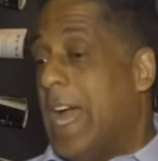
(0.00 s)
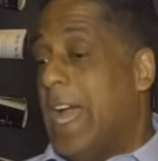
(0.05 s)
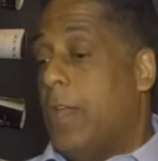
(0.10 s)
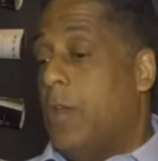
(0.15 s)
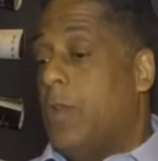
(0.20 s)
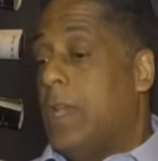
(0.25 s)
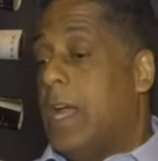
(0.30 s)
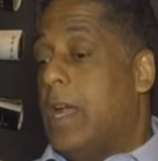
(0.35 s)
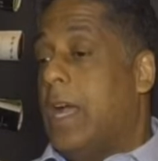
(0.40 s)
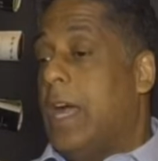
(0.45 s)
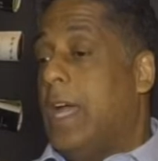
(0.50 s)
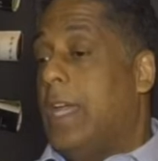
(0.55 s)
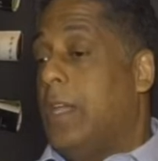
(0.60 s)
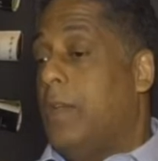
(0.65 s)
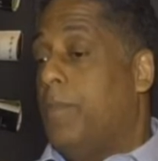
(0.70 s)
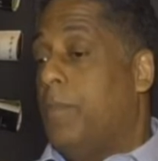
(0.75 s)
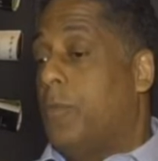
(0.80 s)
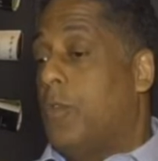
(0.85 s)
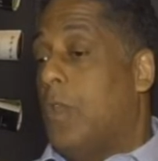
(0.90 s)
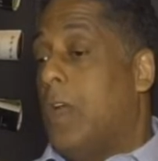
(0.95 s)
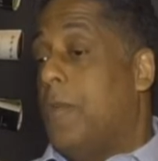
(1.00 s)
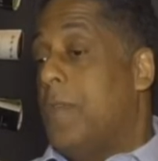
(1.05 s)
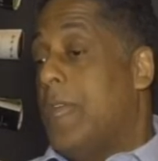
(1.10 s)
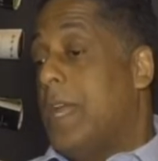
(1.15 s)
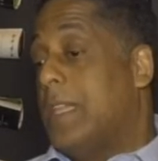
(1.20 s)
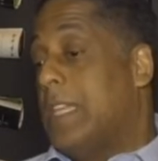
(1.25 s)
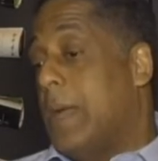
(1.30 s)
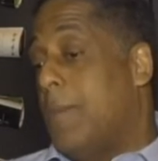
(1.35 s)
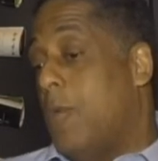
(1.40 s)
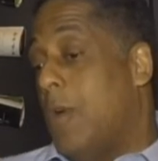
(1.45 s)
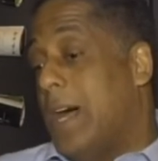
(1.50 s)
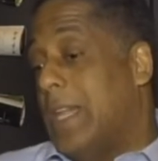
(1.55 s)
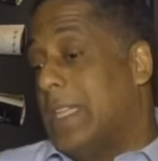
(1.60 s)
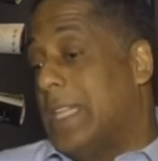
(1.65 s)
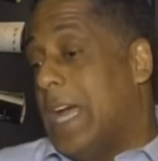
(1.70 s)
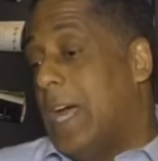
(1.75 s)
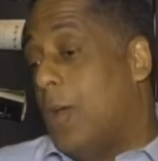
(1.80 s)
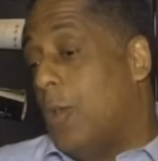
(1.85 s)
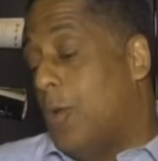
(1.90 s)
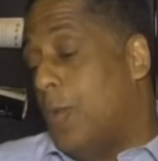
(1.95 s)
Hay una, todavía estamos
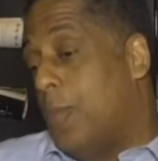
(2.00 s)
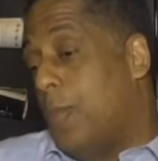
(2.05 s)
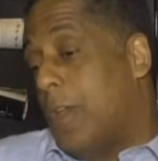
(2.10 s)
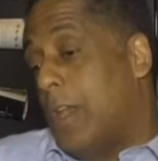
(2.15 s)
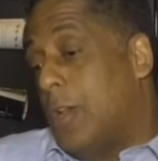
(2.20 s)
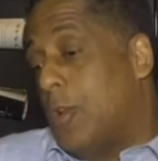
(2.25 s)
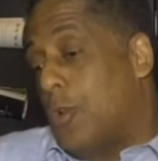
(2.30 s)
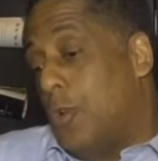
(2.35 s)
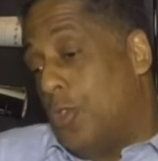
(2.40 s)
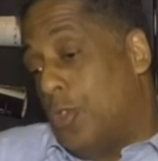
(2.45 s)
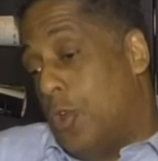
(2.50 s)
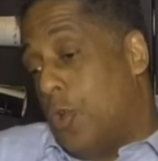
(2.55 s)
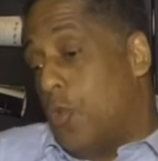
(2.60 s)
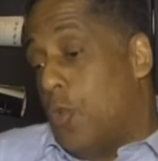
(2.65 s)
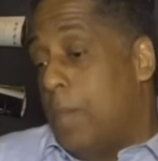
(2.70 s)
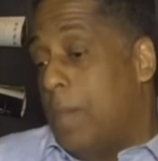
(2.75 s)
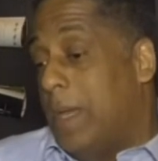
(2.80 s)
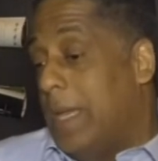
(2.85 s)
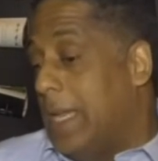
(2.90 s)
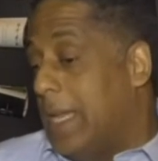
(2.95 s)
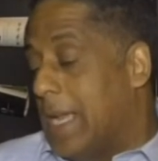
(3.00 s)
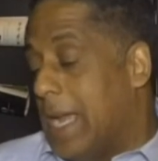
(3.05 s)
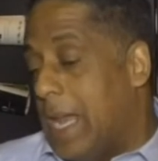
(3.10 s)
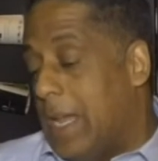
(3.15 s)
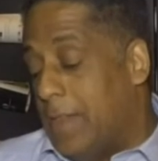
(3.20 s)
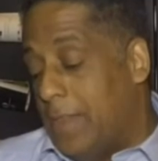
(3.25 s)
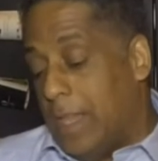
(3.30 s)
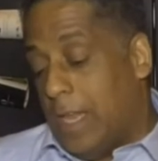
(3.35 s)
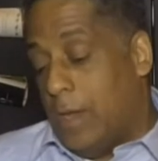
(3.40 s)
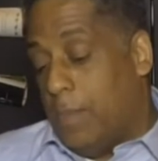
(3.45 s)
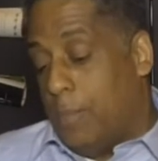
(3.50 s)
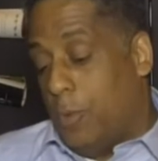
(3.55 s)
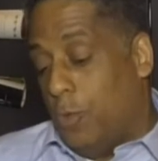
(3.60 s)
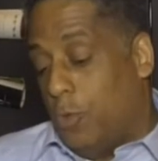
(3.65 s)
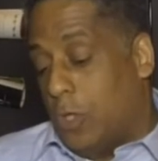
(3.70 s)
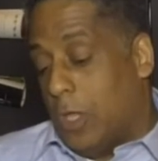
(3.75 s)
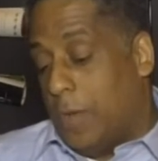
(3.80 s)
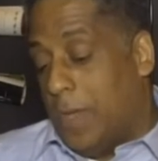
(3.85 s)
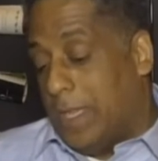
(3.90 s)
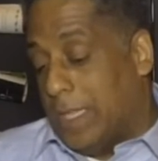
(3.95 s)
atados por el condón umbilical desde el
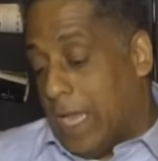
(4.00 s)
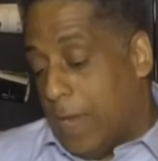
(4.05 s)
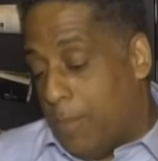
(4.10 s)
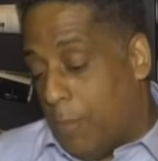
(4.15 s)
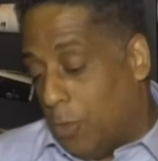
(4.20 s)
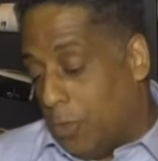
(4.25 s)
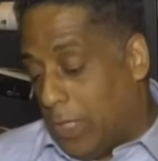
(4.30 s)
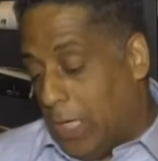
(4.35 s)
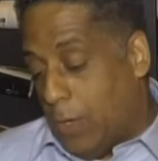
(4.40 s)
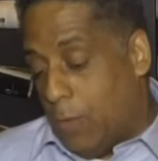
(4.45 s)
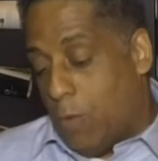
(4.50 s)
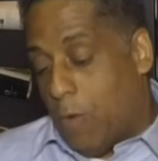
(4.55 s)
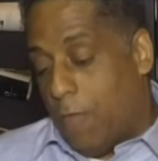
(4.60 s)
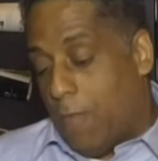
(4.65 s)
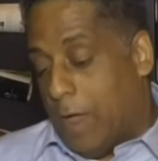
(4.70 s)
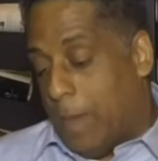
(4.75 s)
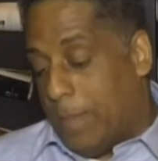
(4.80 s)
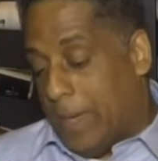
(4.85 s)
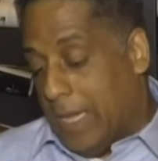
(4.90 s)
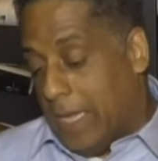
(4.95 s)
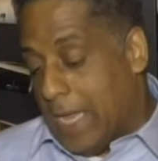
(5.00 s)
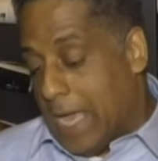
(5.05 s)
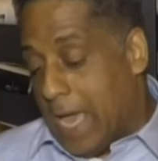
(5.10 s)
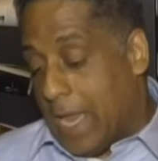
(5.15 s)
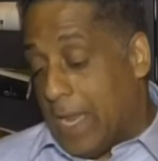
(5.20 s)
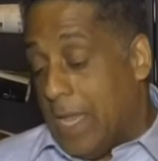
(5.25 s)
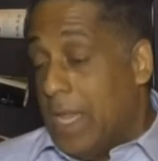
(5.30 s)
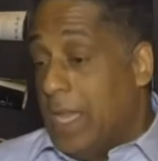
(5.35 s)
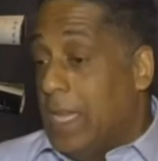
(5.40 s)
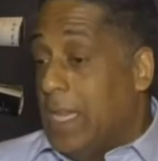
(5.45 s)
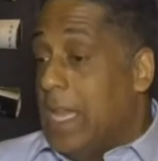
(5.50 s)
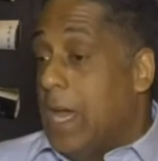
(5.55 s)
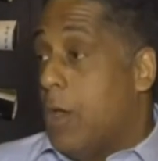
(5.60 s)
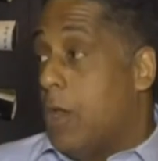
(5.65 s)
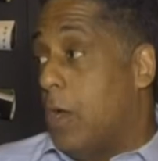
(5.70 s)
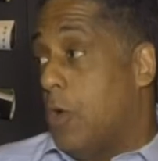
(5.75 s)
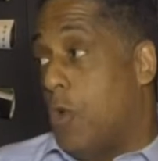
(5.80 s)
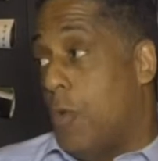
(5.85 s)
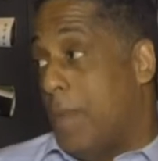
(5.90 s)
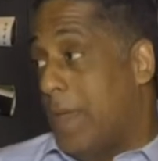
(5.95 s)
punto de vista emotivo, familiar y
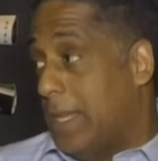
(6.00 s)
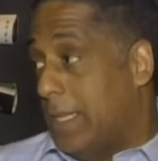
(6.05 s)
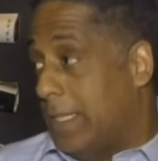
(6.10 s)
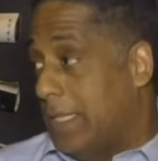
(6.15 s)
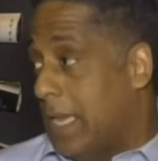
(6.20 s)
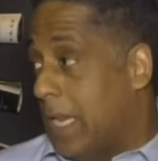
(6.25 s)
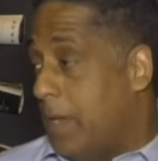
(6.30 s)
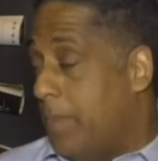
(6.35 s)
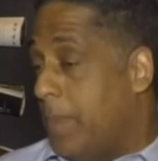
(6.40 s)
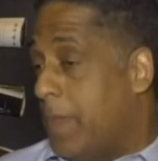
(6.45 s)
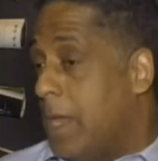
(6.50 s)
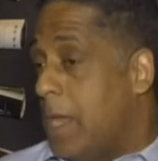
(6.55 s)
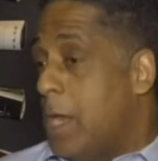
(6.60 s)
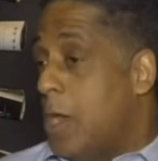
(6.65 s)
ahora comercial.